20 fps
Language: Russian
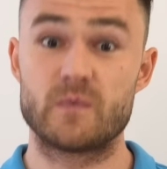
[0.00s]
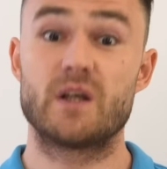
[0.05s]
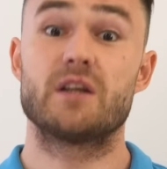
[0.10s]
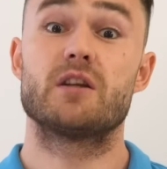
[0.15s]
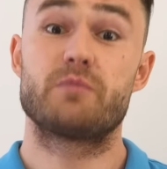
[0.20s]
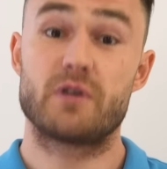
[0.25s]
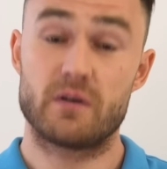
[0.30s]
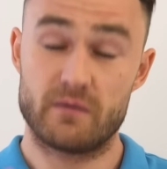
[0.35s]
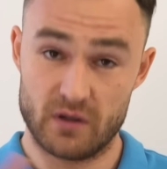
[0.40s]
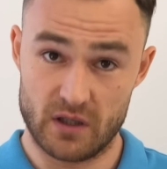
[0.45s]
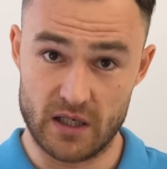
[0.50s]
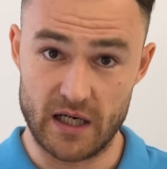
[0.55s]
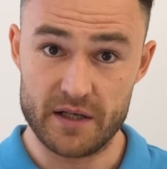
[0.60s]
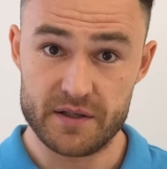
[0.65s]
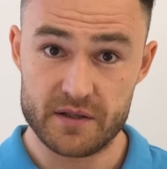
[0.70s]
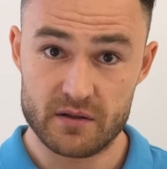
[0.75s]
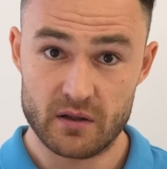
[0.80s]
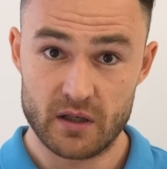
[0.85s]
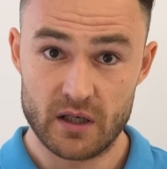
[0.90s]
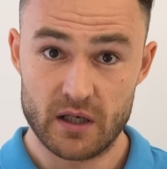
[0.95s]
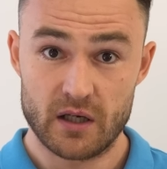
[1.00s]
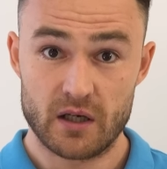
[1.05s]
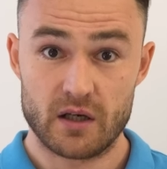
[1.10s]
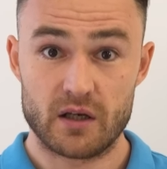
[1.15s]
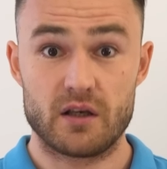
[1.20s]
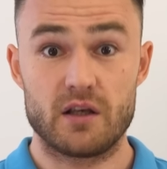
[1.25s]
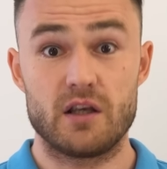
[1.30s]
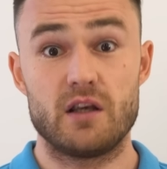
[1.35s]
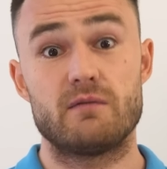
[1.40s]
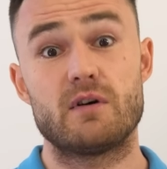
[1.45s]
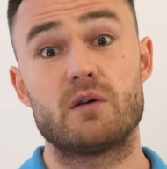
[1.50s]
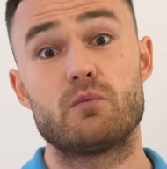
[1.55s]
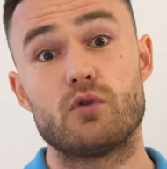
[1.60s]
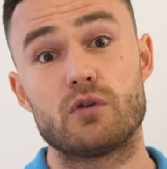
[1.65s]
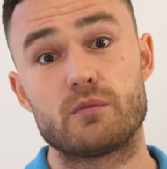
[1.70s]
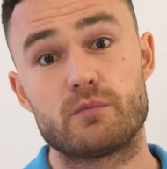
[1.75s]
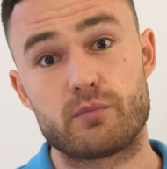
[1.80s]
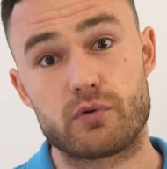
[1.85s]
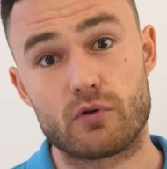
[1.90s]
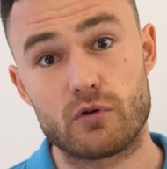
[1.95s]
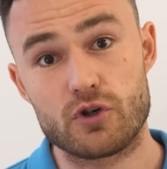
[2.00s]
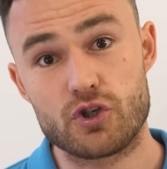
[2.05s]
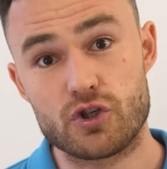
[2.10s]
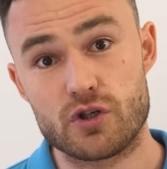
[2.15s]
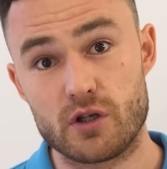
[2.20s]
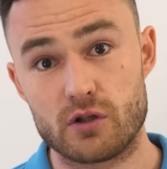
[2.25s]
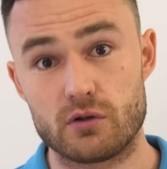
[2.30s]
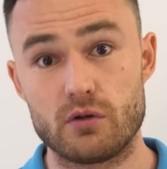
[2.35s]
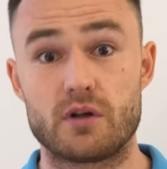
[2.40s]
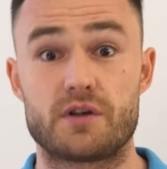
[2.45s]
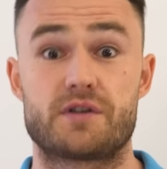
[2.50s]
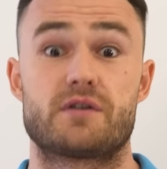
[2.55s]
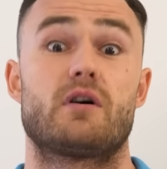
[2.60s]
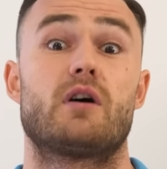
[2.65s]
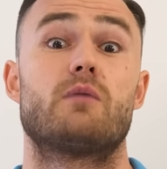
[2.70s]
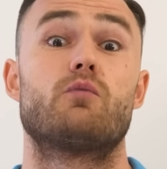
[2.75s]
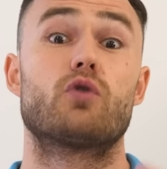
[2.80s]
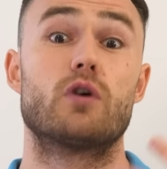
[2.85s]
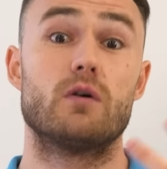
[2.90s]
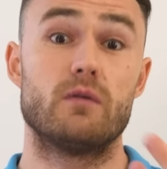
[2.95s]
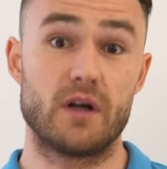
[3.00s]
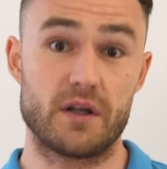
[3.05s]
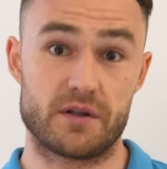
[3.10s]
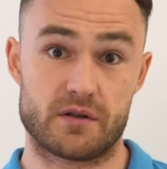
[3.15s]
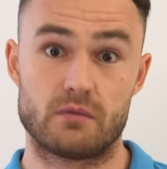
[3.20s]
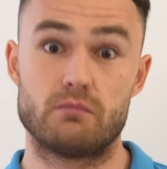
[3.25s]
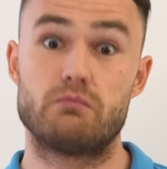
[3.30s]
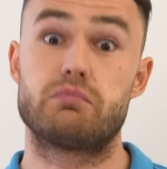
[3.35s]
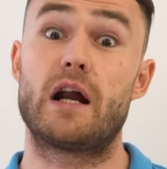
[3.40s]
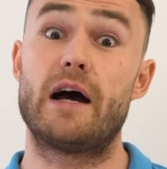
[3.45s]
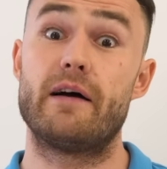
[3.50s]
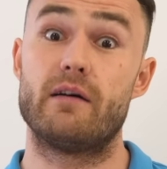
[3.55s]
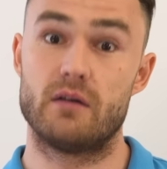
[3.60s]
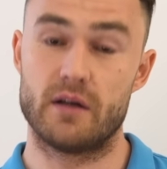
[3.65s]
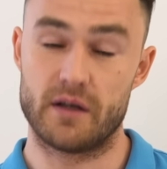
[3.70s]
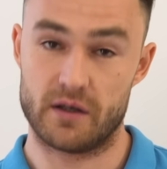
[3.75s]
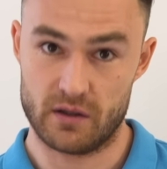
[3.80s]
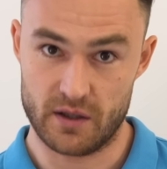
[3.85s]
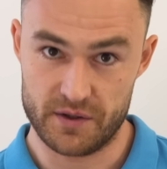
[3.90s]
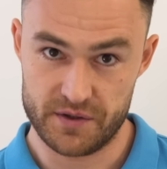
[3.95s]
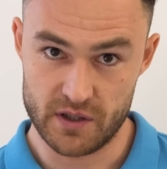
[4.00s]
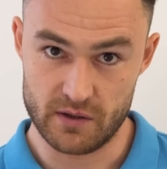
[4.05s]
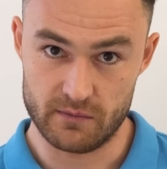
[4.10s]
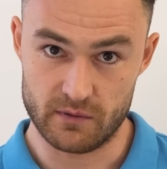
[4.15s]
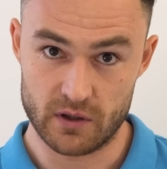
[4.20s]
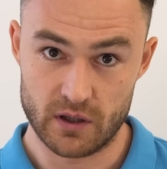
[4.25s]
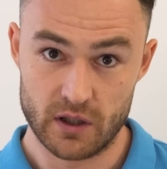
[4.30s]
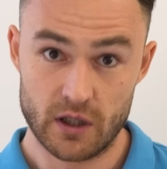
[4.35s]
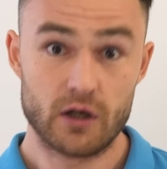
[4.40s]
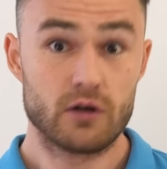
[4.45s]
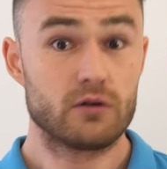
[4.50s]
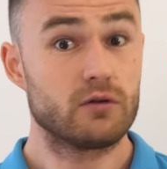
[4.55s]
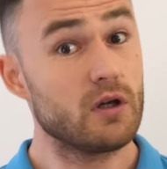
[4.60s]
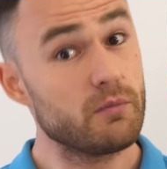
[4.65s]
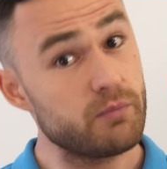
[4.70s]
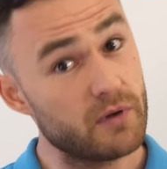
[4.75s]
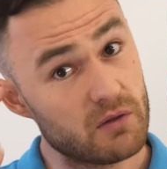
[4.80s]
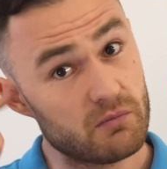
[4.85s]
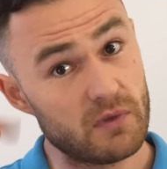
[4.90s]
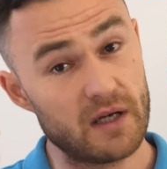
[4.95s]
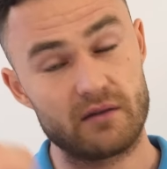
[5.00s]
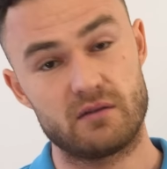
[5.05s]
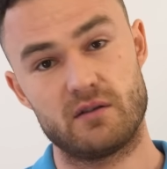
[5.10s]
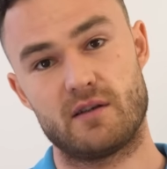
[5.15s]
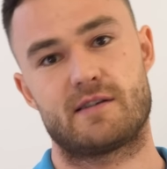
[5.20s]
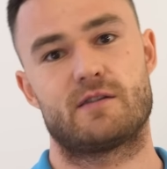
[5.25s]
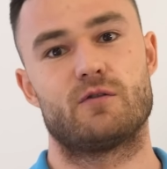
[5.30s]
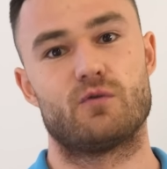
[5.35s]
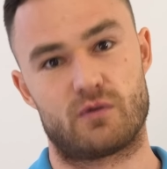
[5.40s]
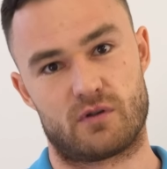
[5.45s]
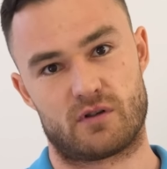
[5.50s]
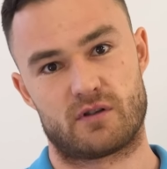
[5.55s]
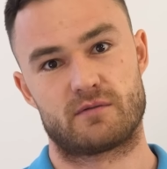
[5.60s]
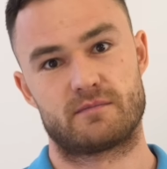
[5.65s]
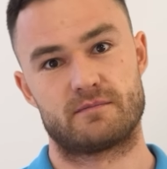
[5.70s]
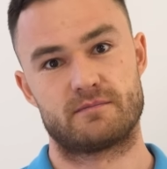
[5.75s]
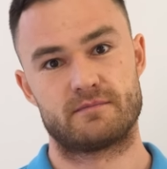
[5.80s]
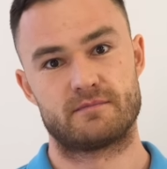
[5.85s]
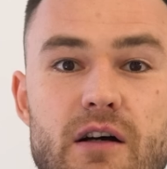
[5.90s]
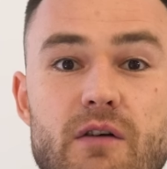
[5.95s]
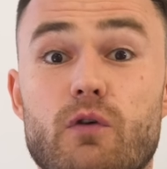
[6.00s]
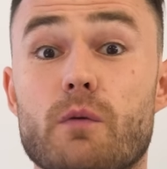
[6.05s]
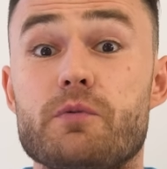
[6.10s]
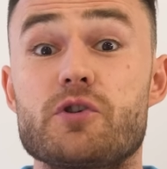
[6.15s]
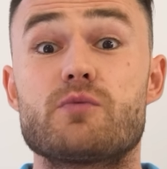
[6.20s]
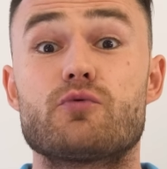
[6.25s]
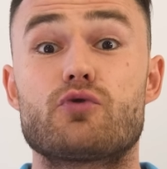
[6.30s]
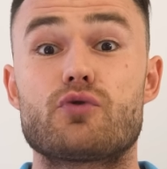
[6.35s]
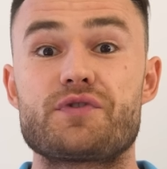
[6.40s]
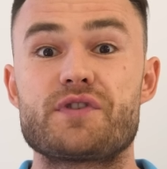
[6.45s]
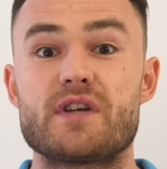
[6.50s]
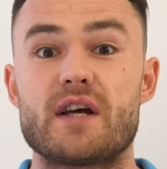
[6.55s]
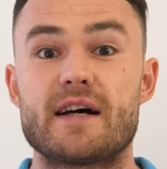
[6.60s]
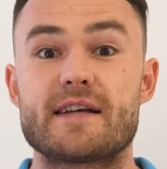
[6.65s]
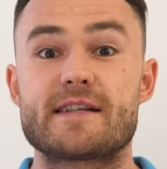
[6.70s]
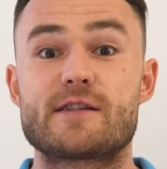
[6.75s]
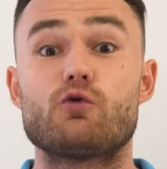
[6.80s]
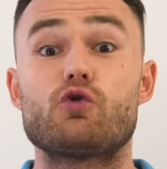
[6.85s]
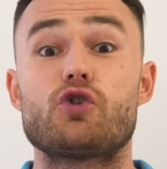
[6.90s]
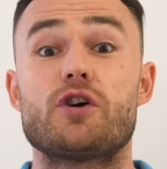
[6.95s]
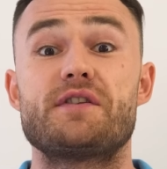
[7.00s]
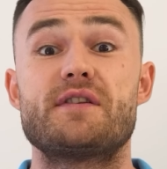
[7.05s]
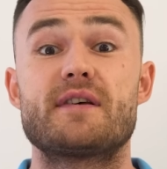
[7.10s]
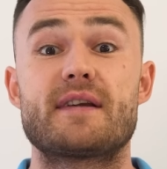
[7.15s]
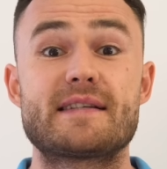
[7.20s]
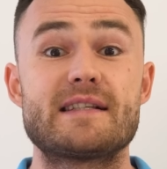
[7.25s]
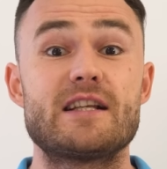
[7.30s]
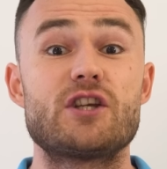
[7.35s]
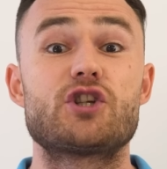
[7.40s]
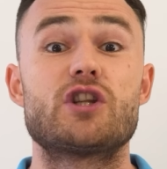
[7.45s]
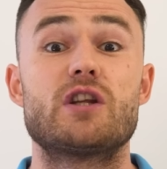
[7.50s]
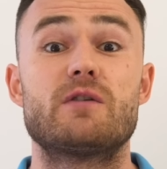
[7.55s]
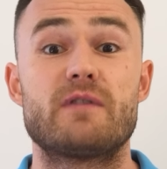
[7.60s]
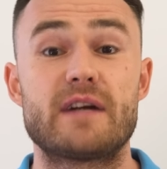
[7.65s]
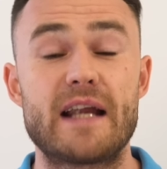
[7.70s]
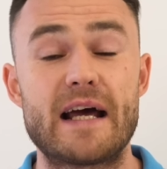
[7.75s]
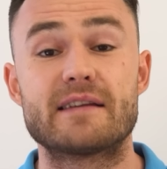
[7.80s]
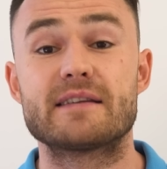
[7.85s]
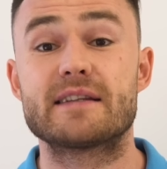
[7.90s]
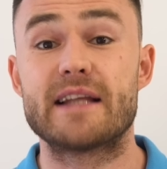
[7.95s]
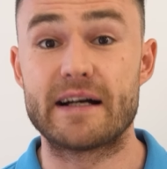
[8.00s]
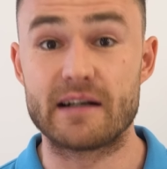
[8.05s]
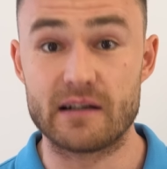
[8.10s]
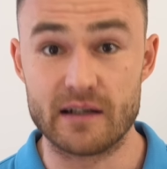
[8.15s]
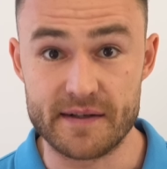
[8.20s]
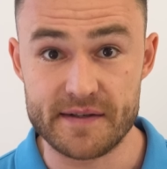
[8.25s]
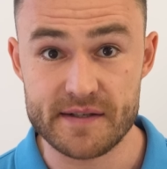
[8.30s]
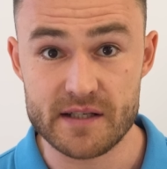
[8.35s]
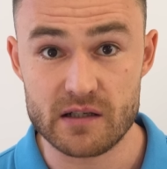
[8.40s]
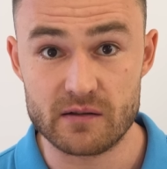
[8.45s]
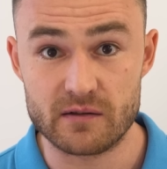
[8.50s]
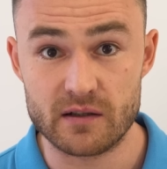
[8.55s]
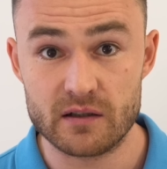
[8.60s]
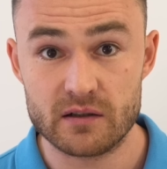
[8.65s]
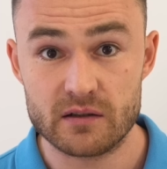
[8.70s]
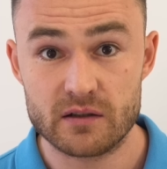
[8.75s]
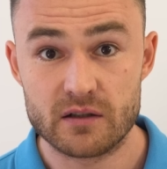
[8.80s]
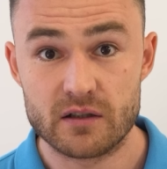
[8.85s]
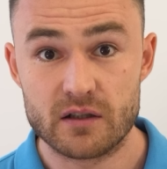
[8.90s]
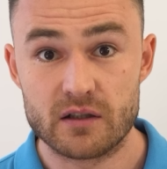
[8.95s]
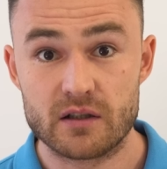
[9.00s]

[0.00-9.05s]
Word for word: надо привыкать, и вам будет проще не только самому говорить правильно и красиво, но и понимать на слух. В общем, друзья, слушайте различные варианты английского.